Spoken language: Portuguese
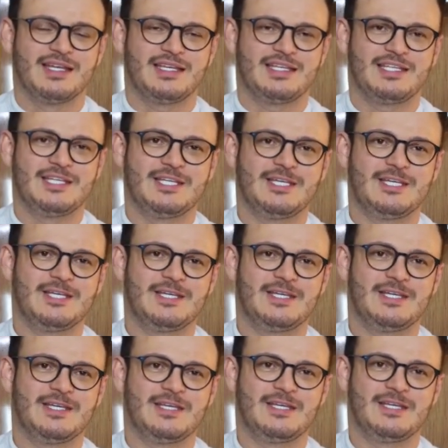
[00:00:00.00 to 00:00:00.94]

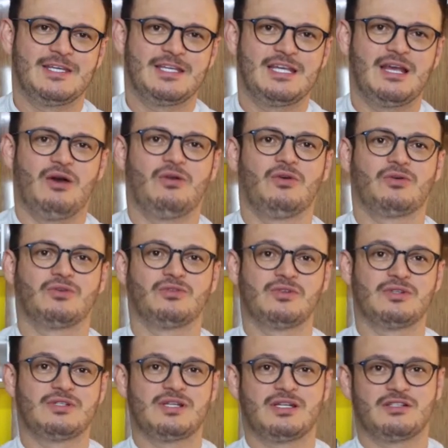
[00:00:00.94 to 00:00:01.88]
E, e, ao longo
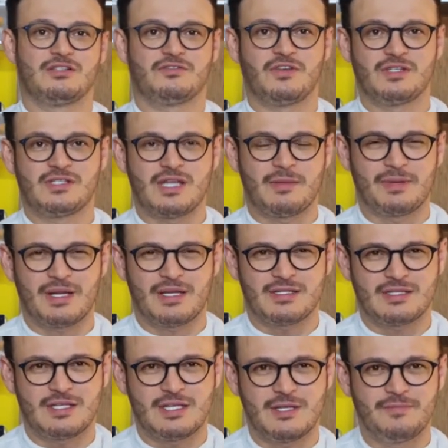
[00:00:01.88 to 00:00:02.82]
dos anos foi sempre
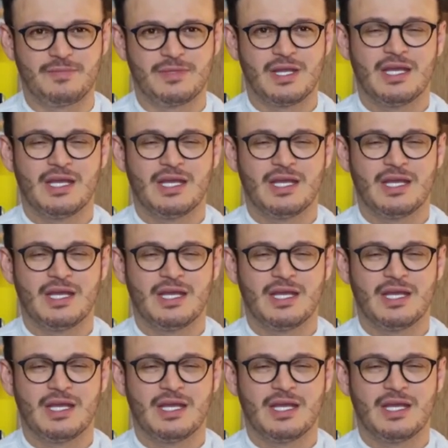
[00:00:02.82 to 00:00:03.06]
assim.